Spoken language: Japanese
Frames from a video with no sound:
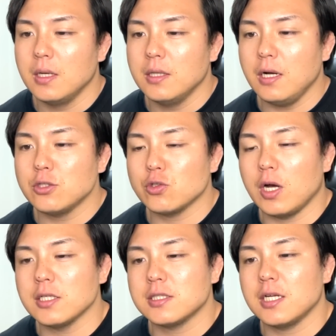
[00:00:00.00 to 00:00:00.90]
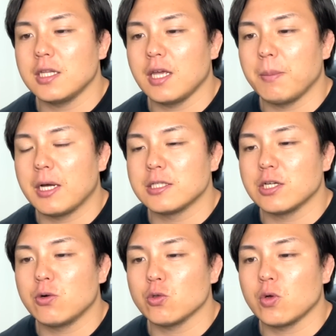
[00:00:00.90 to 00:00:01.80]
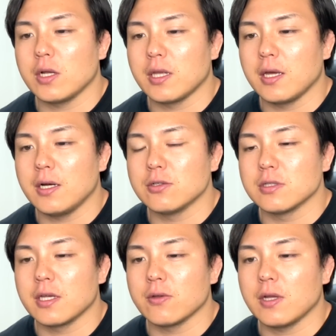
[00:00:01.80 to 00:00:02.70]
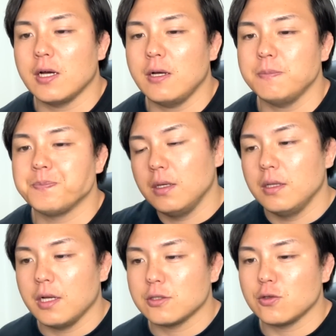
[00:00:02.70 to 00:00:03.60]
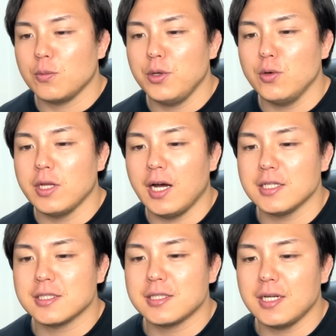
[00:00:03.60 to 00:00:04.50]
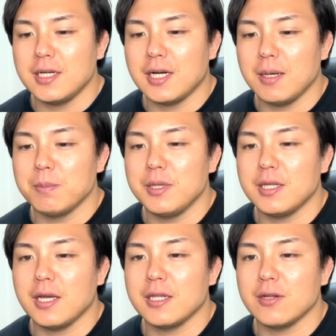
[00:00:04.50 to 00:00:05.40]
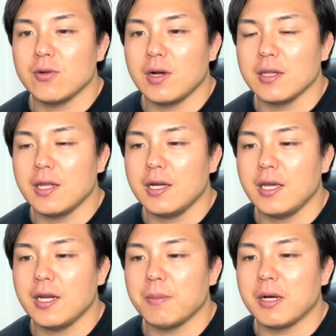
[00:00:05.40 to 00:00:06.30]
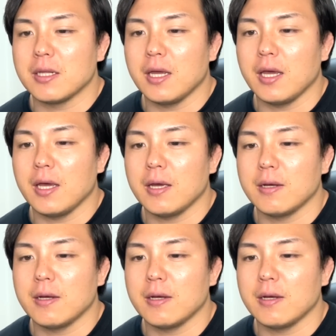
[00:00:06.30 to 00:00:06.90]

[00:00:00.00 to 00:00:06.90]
なんかちょっとあっさりね、負けちゃうことがね、あるんだよな。なんかその妙なあっさり感みたいなのがなければね、